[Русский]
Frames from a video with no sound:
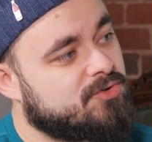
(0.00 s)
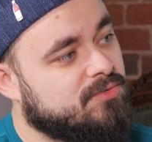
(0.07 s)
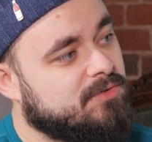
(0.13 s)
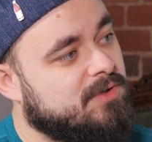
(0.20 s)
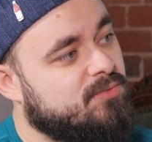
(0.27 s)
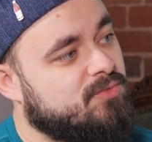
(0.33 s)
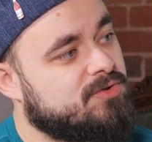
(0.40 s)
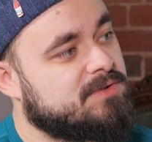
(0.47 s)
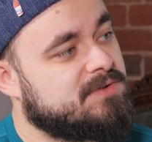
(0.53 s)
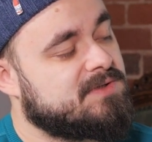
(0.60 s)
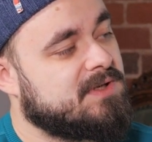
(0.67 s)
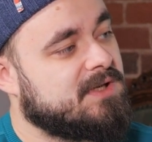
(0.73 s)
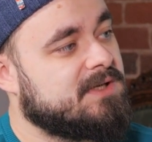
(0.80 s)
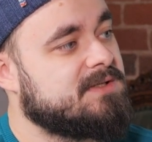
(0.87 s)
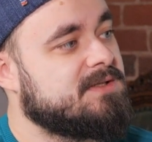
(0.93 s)
куда можно
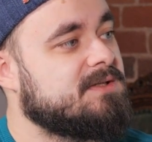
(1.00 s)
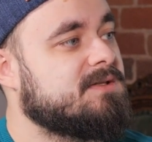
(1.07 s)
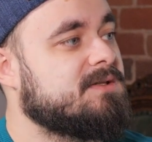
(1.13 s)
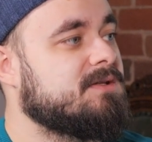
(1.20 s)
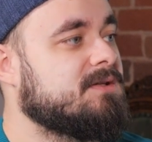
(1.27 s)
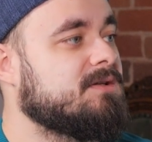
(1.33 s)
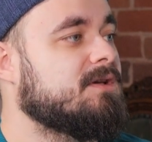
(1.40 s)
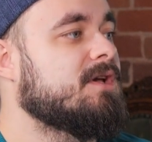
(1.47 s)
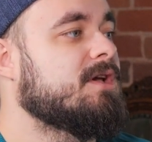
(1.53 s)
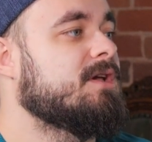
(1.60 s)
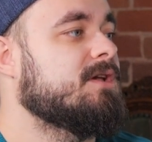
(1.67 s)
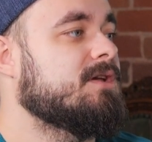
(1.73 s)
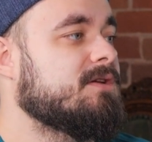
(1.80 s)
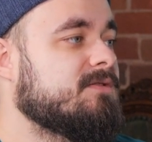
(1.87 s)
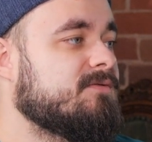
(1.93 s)
съездить и,
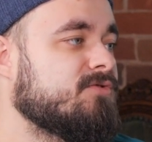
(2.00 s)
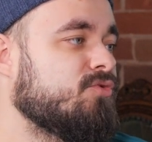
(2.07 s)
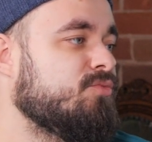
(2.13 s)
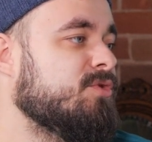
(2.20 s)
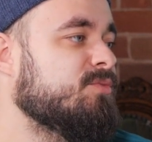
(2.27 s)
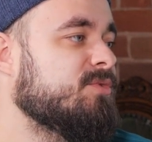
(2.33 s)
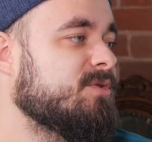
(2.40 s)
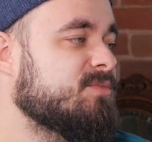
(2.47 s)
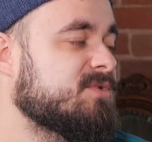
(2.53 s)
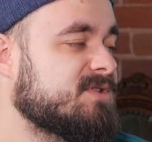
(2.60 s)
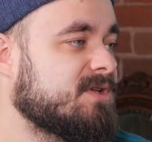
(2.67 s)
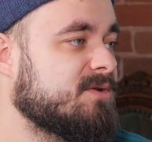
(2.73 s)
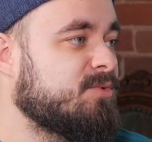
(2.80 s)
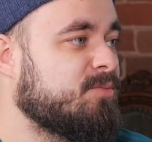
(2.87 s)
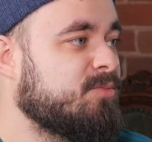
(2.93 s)
и в любимые
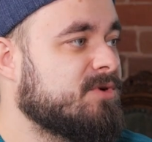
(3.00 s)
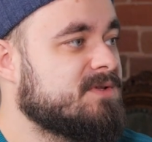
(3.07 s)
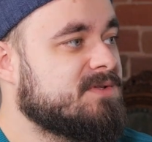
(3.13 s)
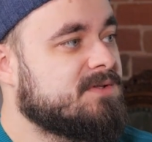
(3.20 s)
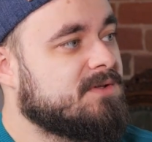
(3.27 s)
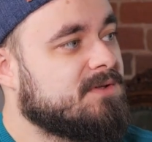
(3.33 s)
места попасть?